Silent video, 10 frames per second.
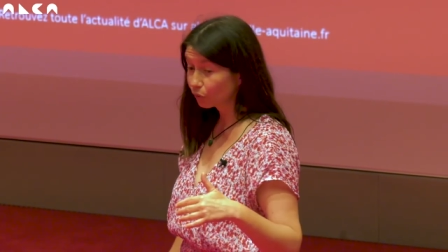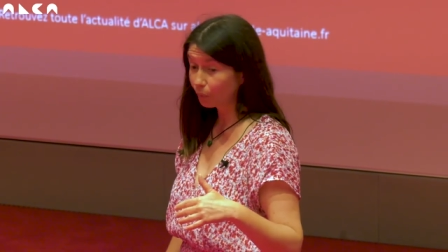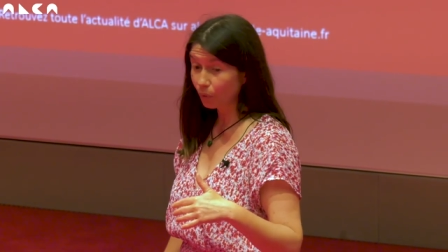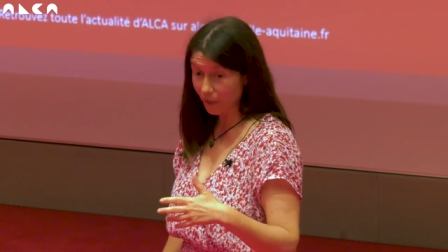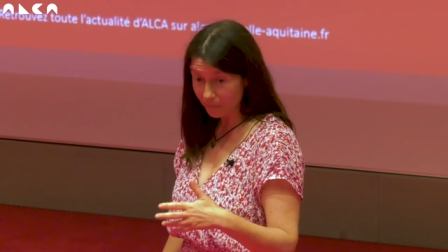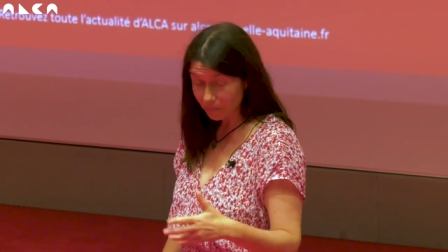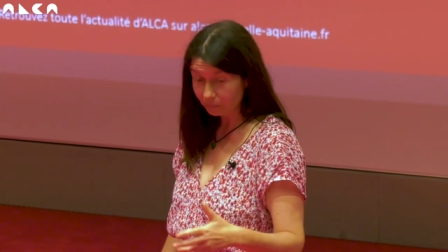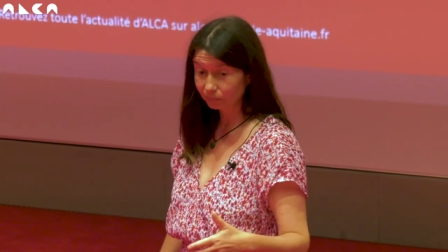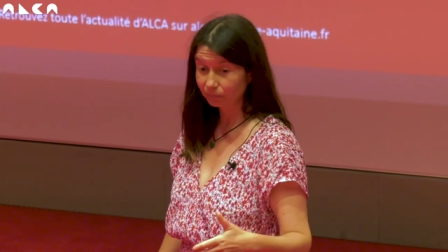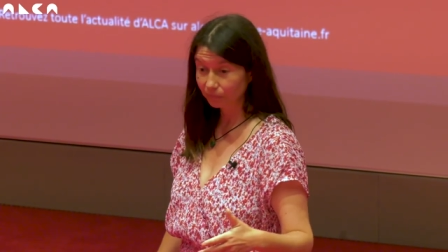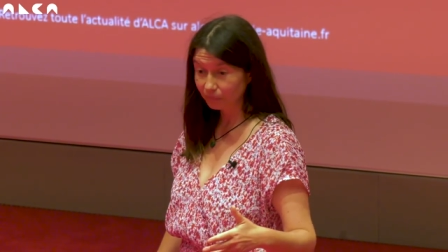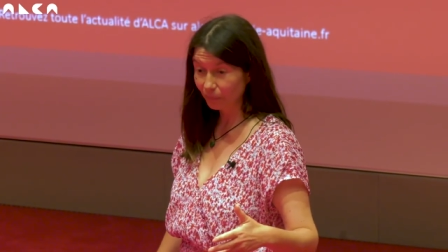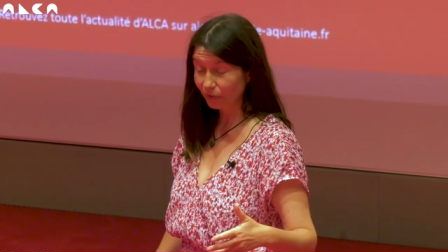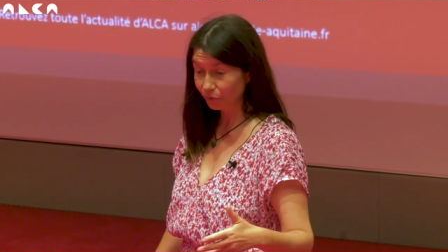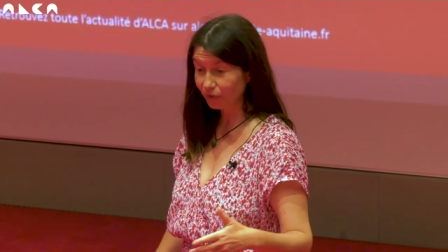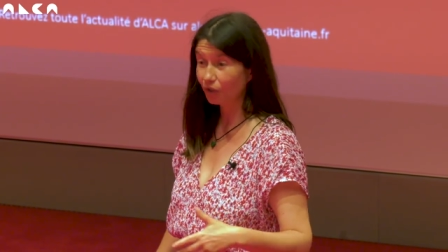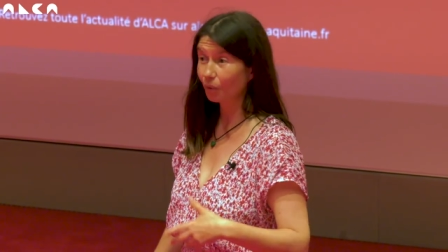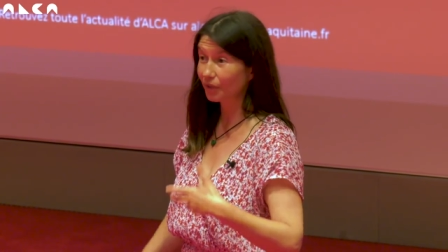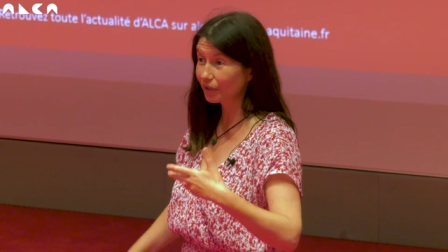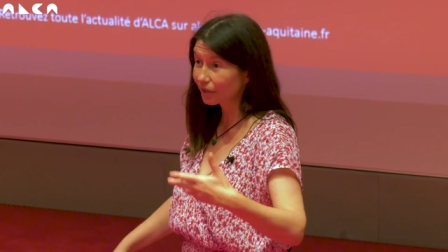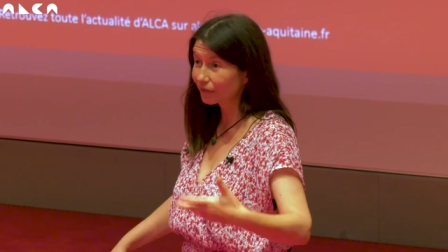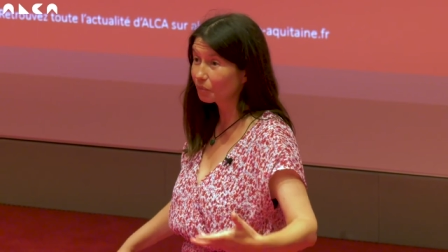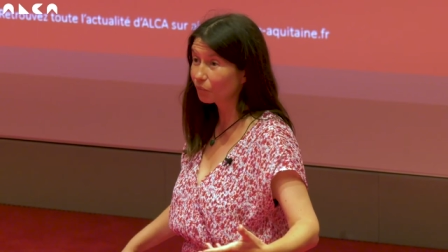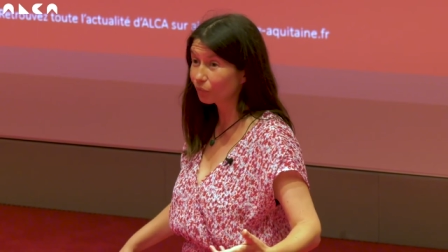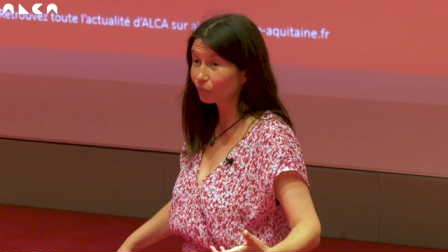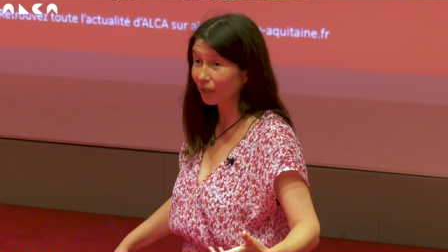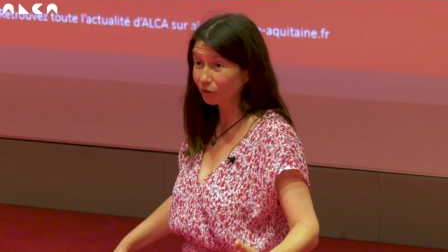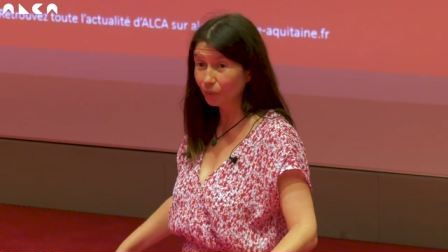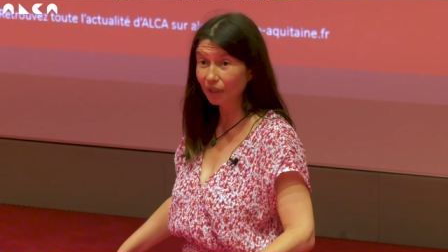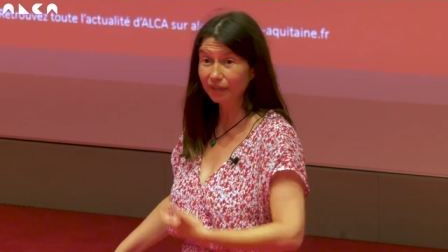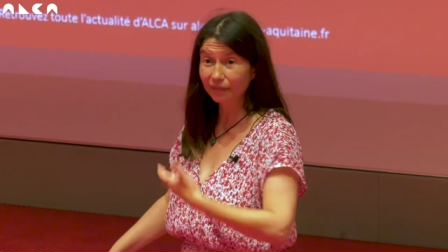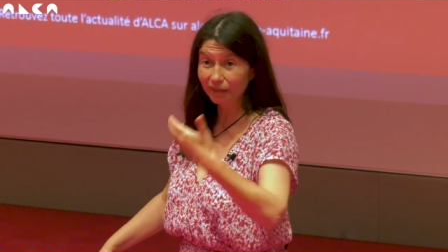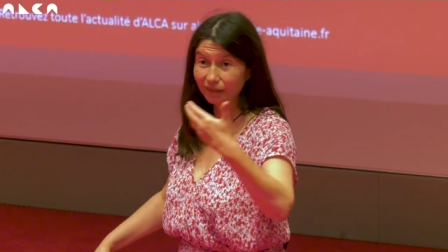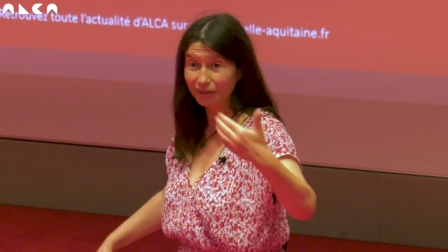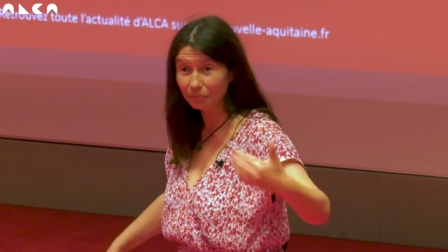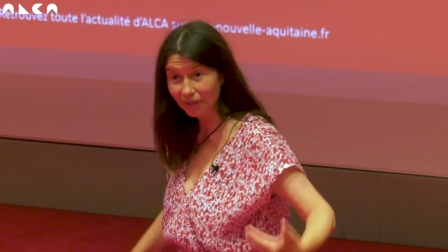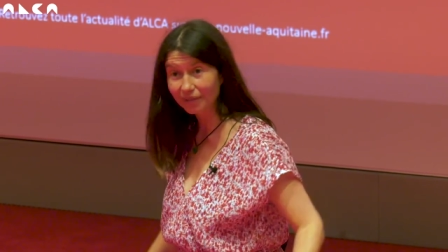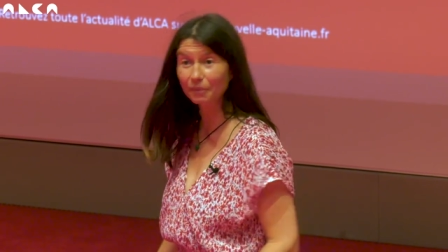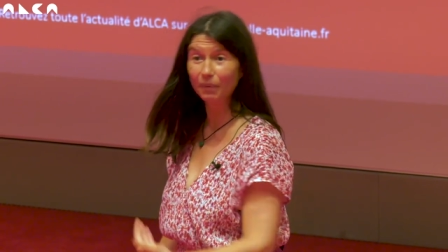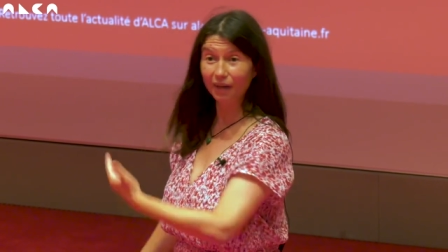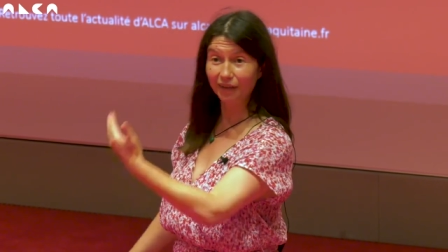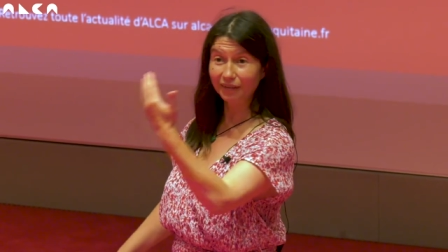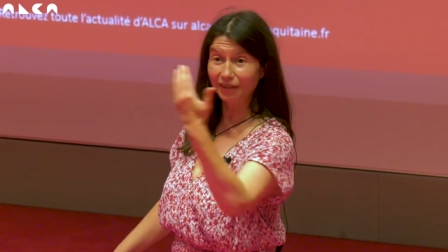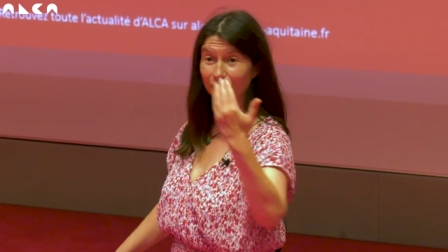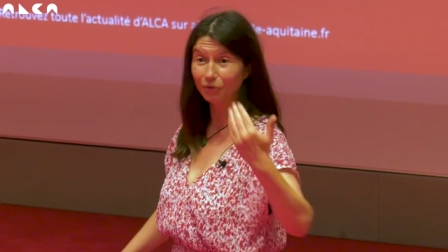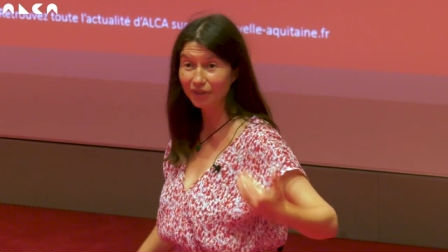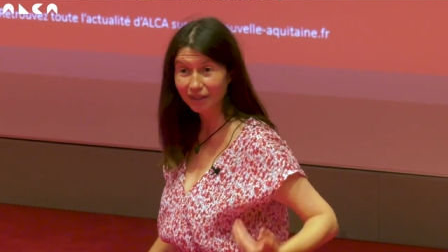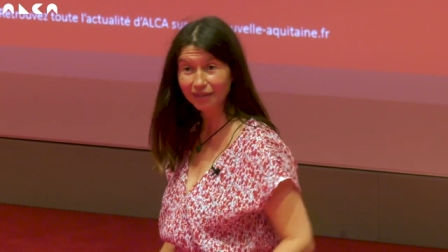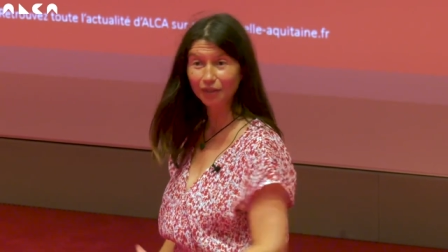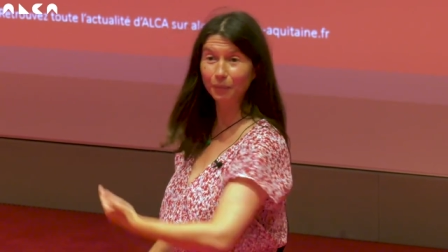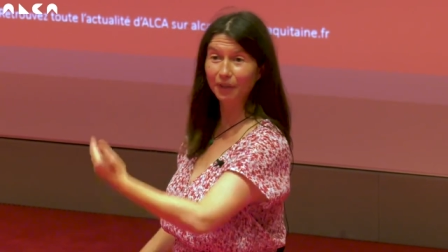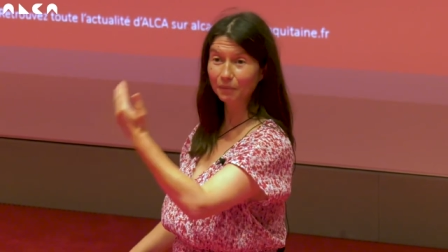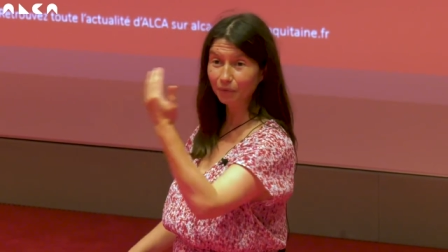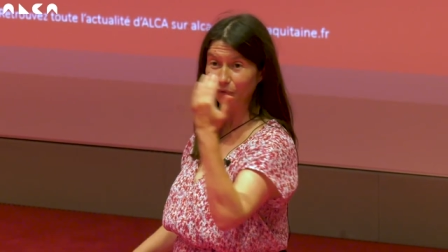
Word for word: de poèmes, parce que c'est comme si c'était mon actualité qui passait par là, il faut que ça s'exprime.